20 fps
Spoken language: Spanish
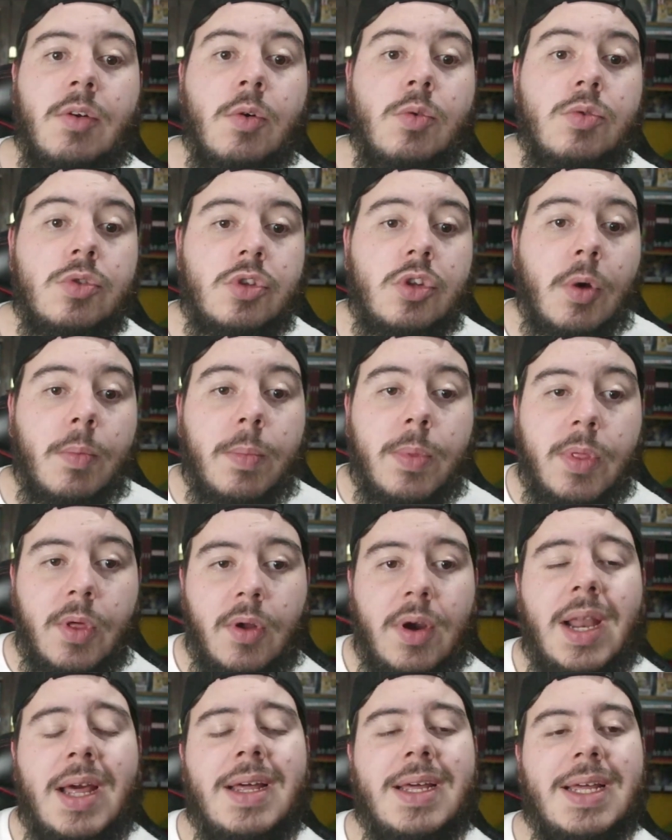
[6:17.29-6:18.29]
Un top
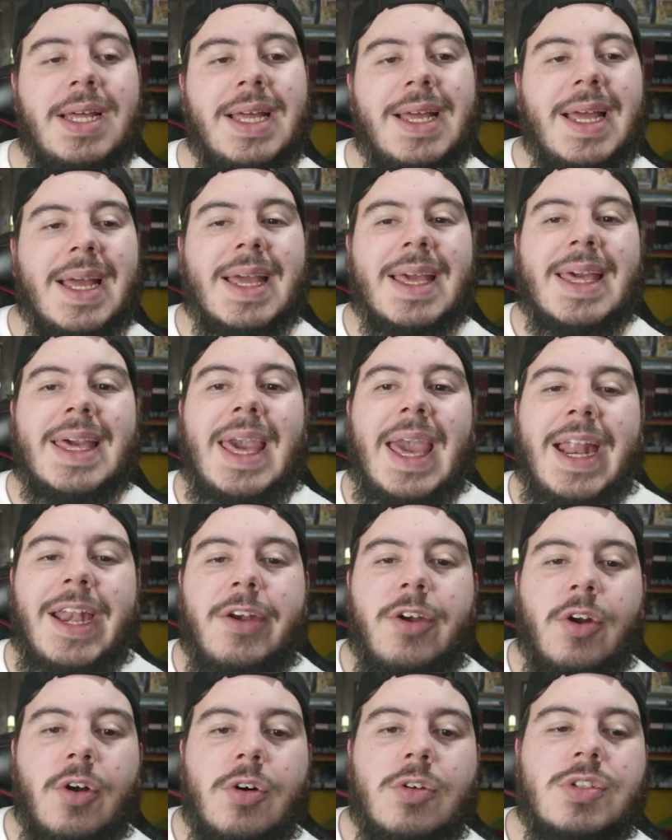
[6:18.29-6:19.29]
dollar que
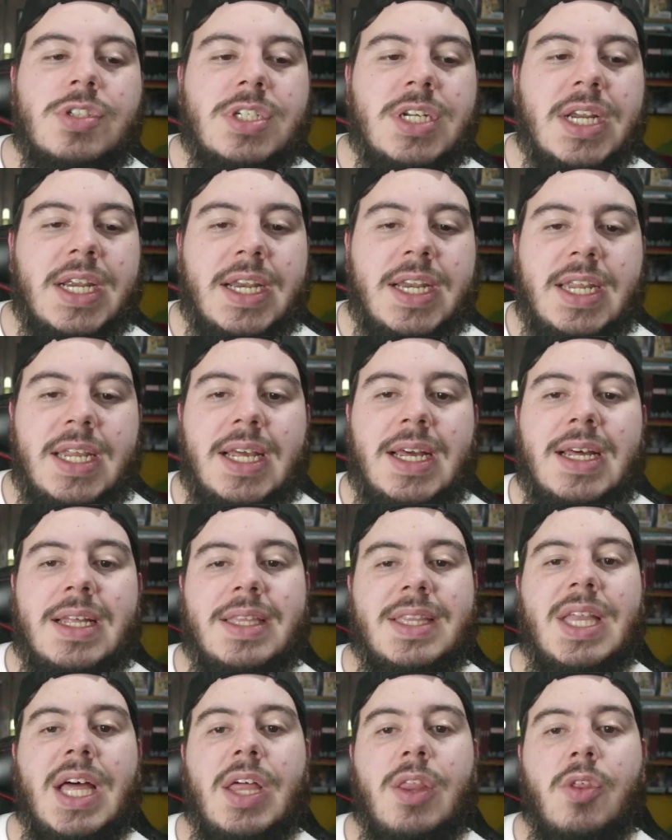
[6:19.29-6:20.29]
no sería
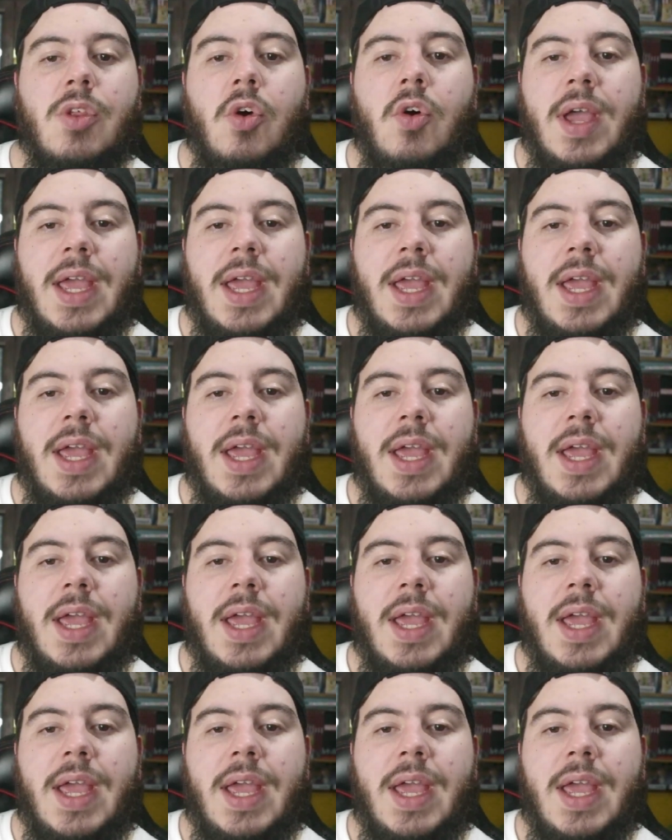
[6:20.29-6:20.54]
dado